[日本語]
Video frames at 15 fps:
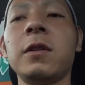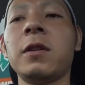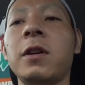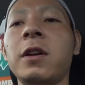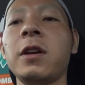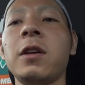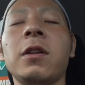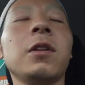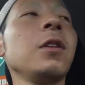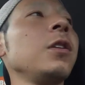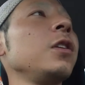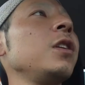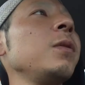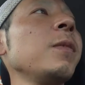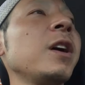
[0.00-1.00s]
はい、
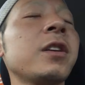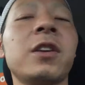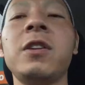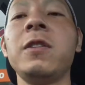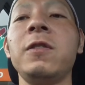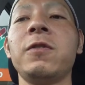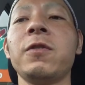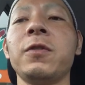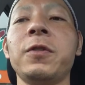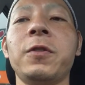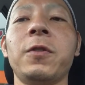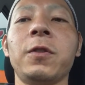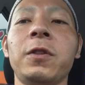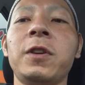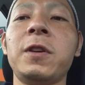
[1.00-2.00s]
今近所
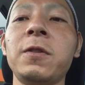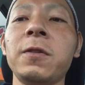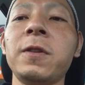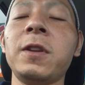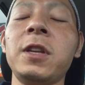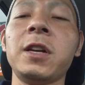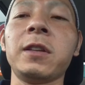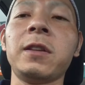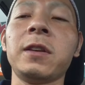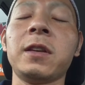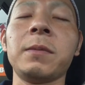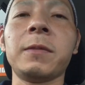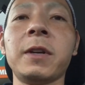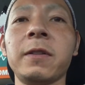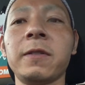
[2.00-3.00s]
の広瀬にやってき
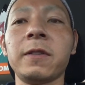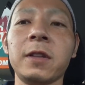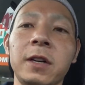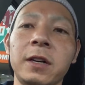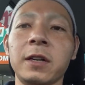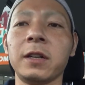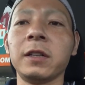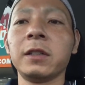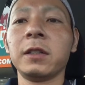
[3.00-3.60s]
ました。